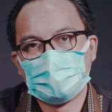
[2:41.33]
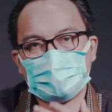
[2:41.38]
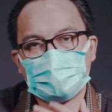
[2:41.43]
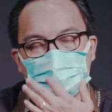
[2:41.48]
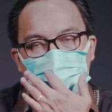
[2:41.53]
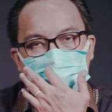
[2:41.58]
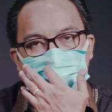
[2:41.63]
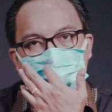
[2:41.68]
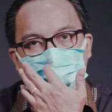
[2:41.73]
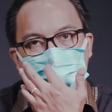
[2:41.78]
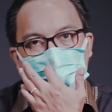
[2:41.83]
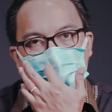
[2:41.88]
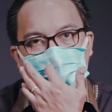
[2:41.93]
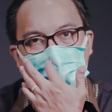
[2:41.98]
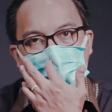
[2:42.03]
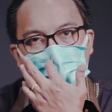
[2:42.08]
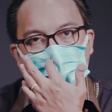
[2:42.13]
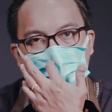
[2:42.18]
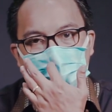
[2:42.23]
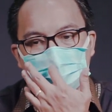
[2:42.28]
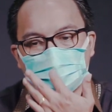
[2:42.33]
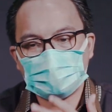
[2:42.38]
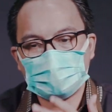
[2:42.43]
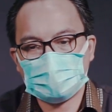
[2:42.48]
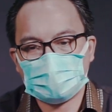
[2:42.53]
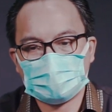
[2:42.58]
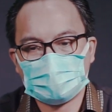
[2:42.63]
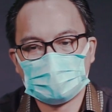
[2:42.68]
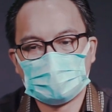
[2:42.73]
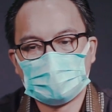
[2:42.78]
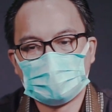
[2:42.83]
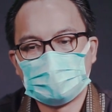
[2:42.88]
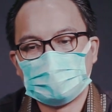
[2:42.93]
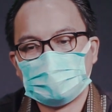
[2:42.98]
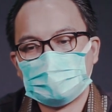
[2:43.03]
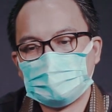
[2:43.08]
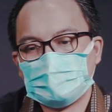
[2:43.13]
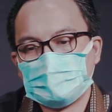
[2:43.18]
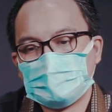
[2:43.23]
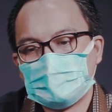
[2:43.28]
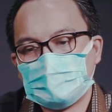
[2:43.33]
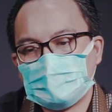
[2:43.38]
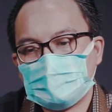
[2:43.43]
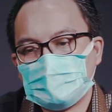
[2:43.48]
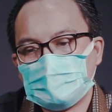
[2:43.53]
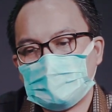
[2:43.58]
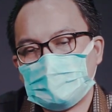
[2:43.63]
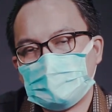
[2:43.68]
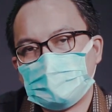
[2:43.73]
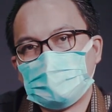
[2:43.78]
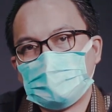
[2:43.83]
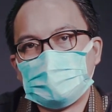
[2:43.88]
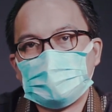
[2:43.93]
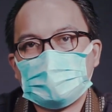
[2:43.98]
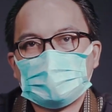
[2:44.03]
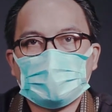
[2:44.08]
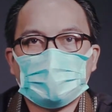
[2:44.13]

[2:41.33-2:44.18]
prinsip yang paling penting adalah Mari